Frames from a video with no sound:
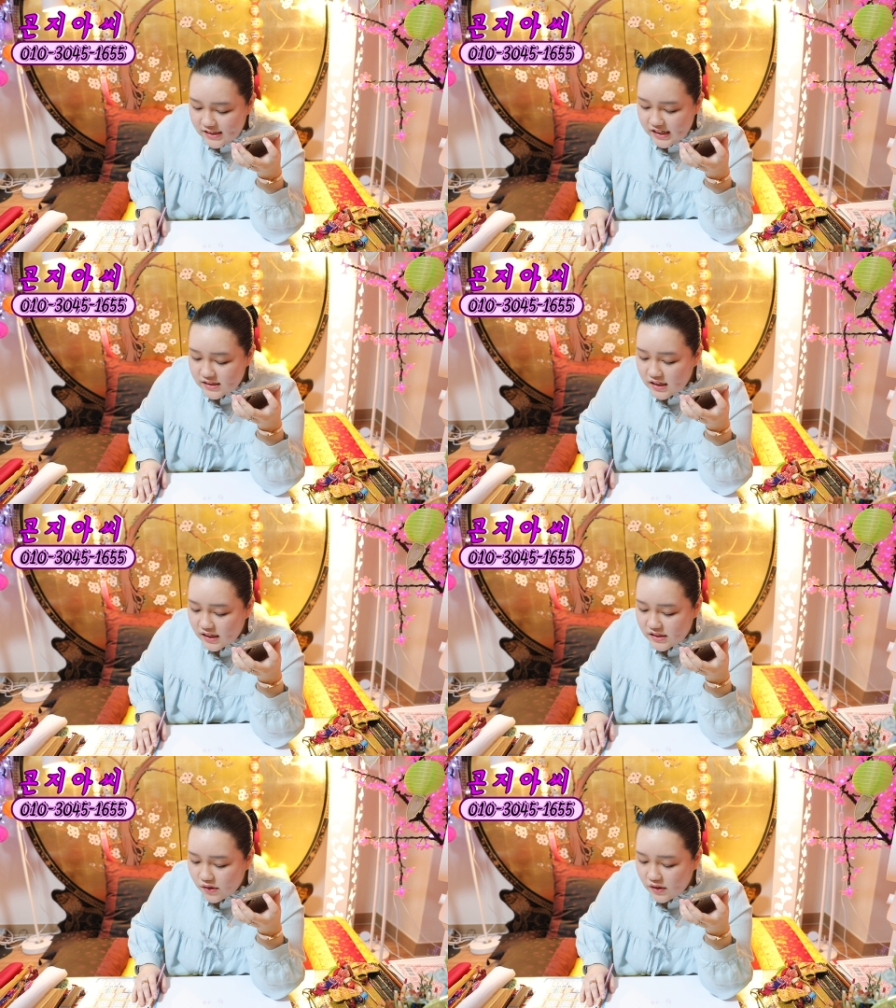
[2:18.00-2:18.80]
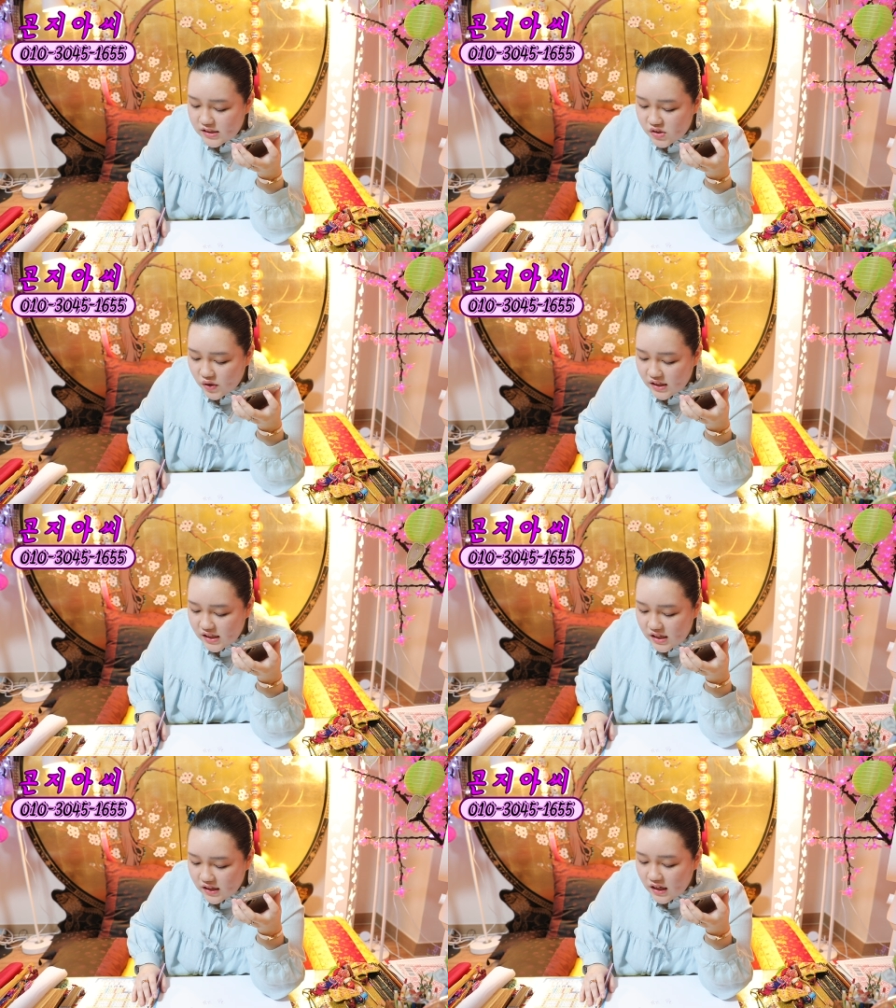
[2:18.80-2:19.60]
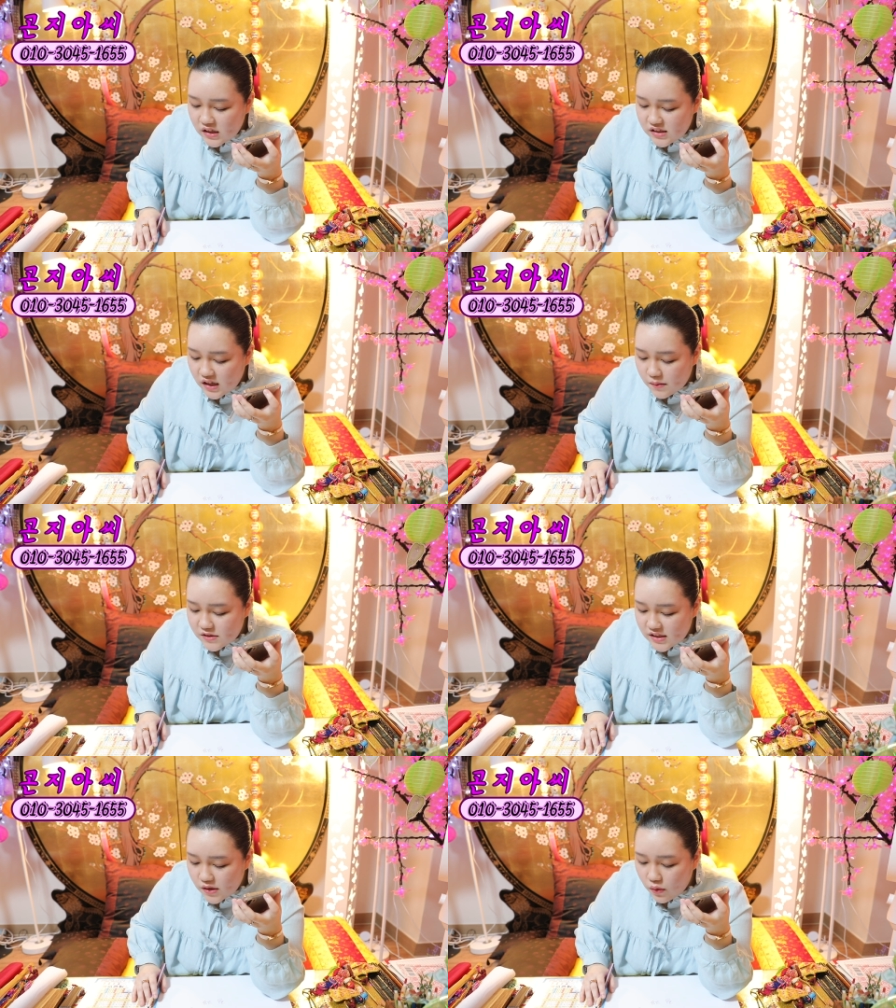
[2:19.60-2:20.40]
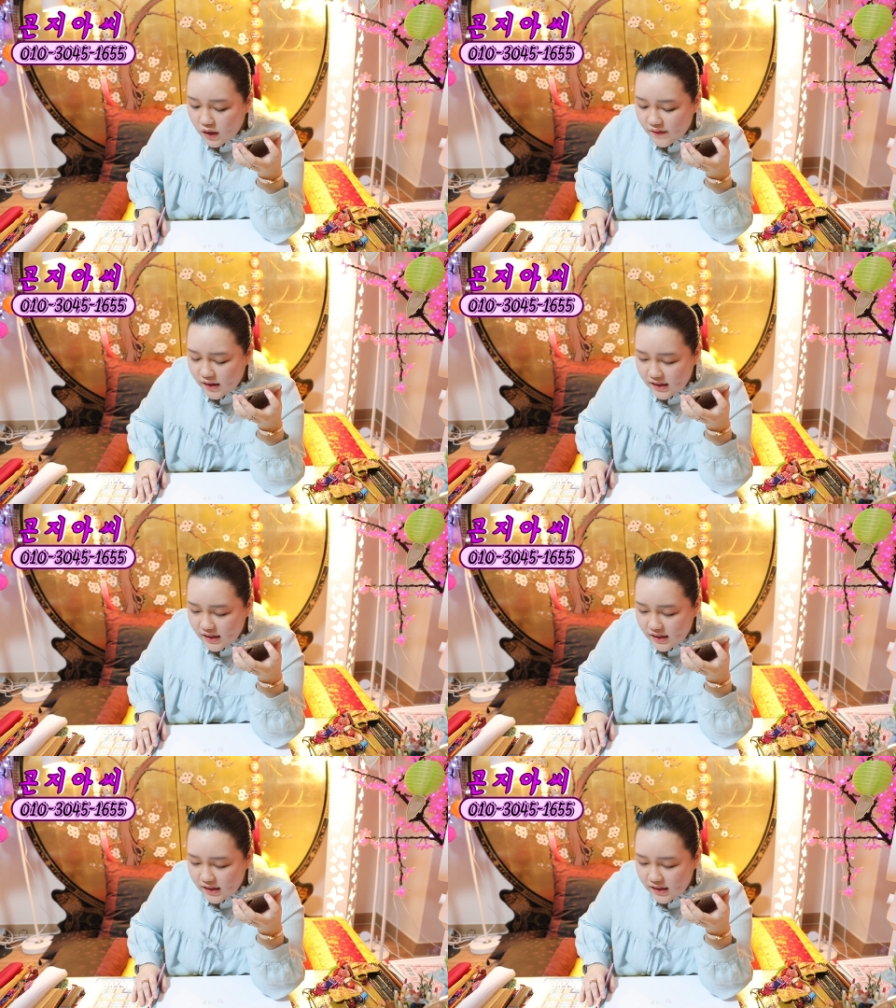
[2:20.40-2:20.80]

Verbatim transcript: 장사 같은 걸 할 적에는 사람을 끼고 한다